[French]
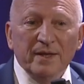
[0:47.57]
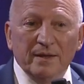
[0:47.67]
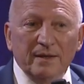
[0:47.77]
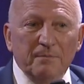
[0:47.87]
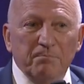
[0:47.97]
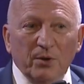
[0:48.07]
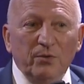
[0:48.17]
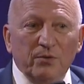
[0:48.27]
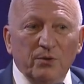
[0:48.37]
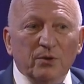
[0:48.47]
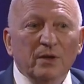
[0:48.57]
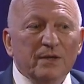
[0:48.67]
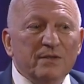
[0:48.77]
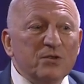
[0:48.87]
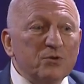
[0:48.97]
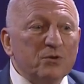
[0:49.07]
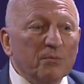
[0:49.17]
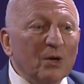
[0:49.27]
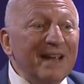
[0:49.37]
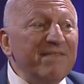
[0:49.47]
Hein. ils pensent que c'est
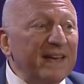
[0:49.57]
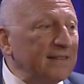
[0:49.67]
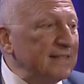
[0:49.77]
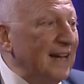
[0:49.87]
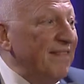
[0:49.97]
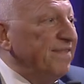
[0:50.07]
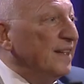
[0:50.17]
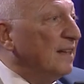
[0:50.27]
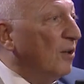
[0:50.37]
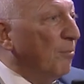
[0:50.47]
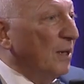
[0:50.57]
justement l'inverse, c'est la fin de l'homme.